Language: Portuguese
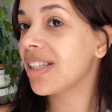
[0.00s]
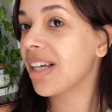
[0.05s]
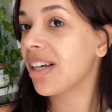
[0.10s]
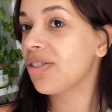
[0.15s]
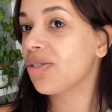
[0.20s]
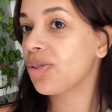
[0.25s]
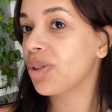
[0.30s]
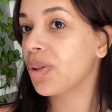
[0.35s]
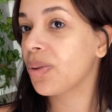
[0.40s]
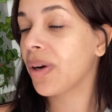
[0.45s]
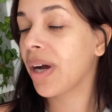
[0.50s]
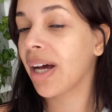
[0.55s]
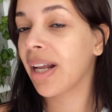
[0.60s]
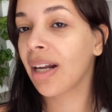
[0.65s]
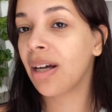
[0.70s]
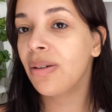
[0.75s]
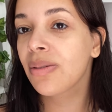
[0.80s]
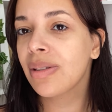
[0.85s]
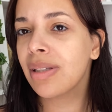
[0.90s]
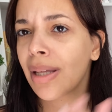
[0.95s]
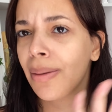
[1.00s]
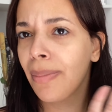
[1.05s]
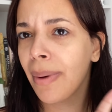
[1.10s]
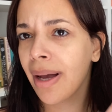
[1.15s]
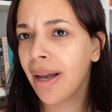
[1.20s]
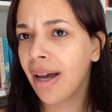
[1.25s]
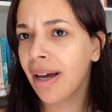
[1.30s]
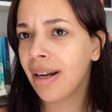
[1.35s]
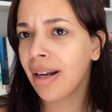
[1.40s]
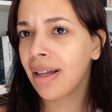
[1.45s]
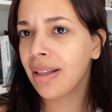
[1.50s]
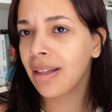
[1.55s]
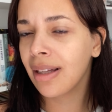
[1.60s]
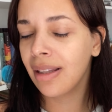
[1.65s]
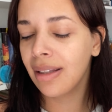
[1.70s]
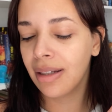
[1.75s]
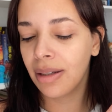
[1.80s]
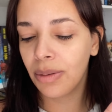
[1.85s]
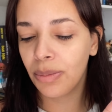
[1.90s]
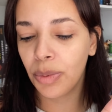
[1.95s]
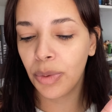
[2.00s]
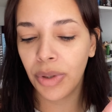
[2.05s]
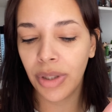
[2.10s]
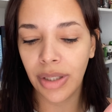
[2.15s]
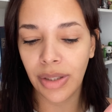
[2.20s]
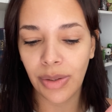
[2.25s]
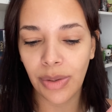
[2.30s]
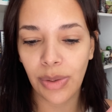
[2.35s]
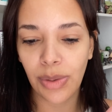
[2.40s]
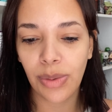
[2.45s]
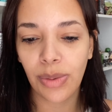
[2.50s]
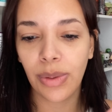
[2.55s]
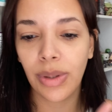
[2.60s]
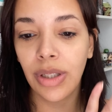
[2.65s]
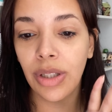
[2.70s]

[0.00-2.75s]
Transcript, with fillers: ajudam o canal sem pagar nada além por isso.